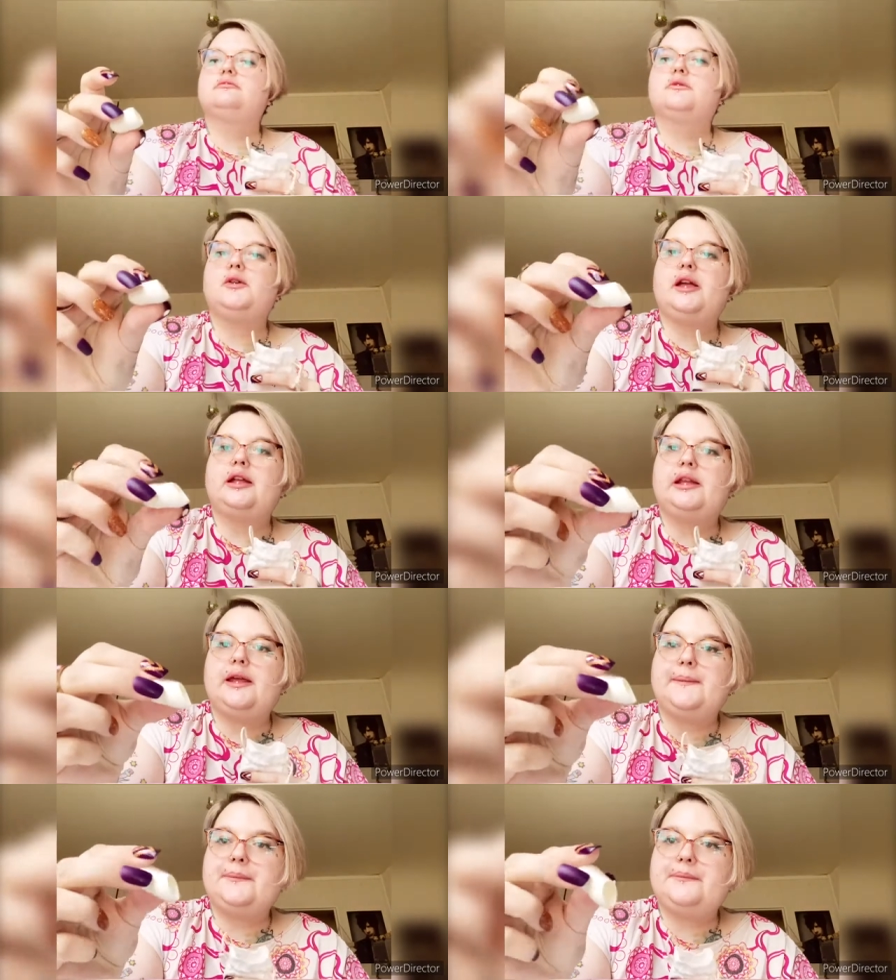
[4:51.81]

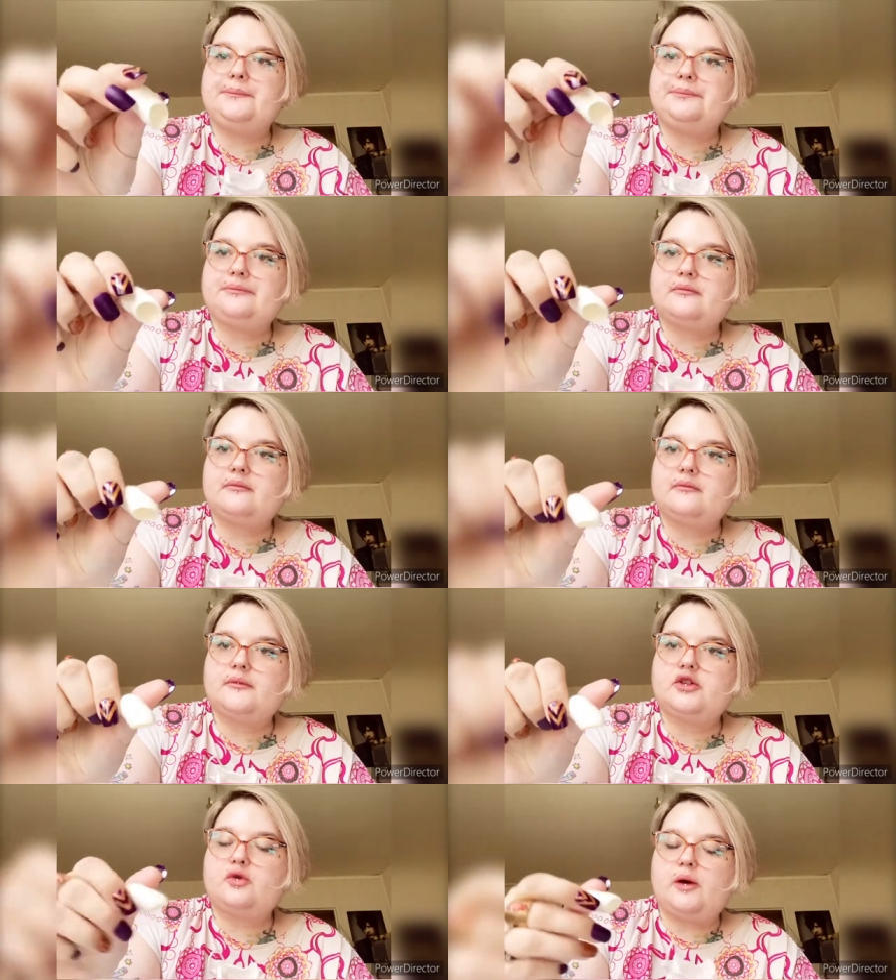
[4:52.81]
Regardez.
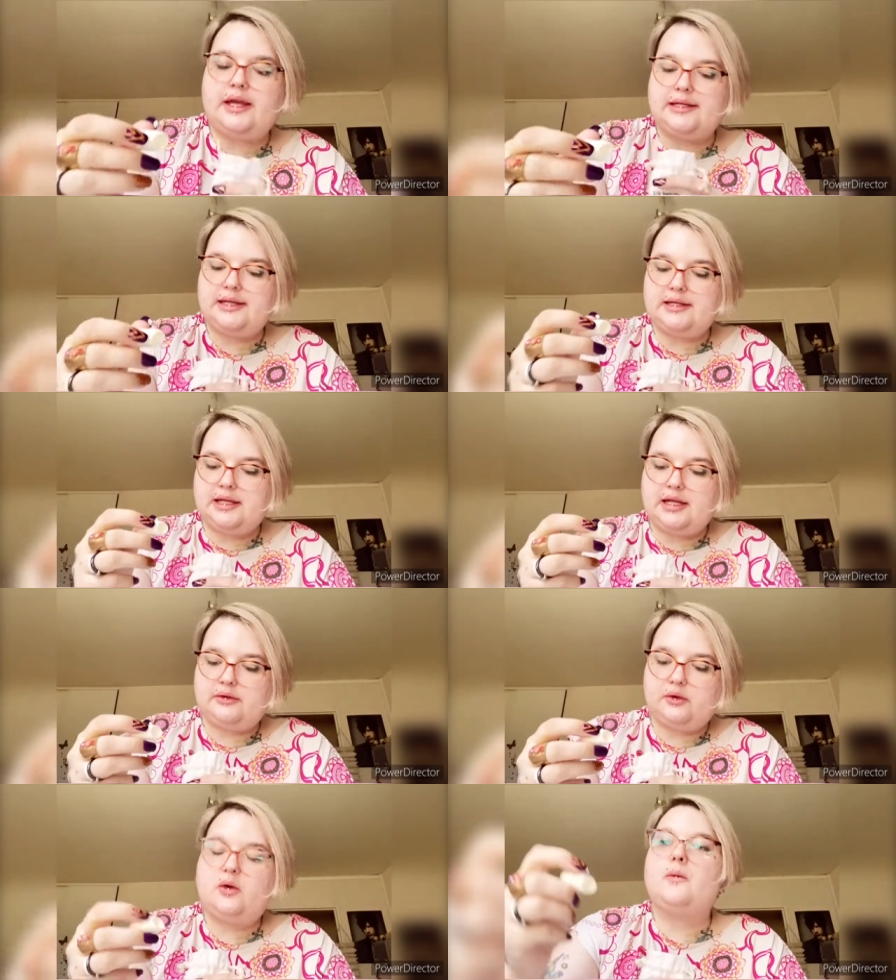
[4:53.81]
Je croyais que c'était des
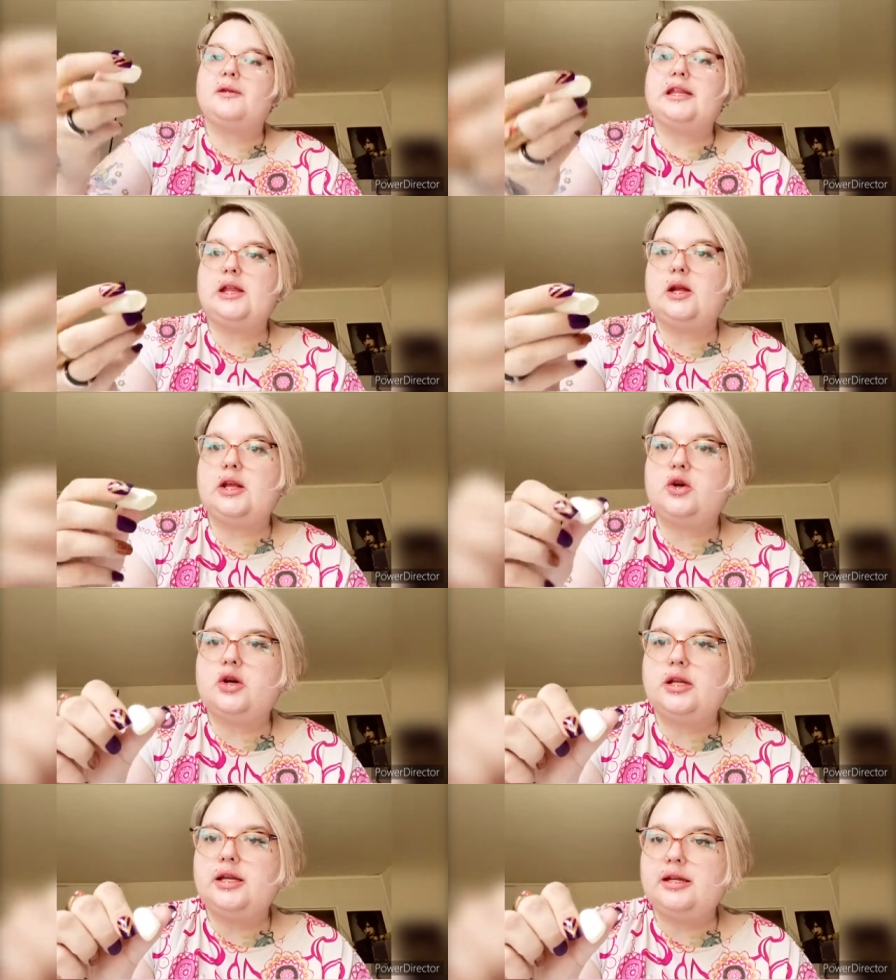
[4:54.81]
trucs qu'on mettait dans les
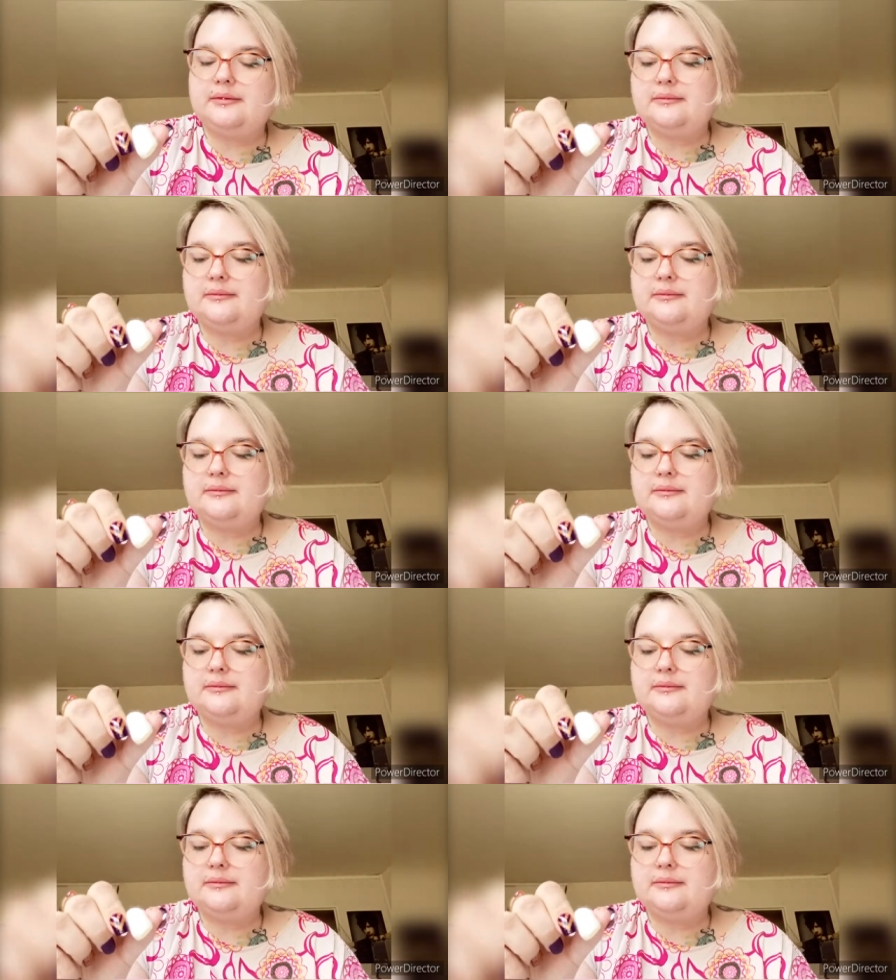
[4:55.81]
colis.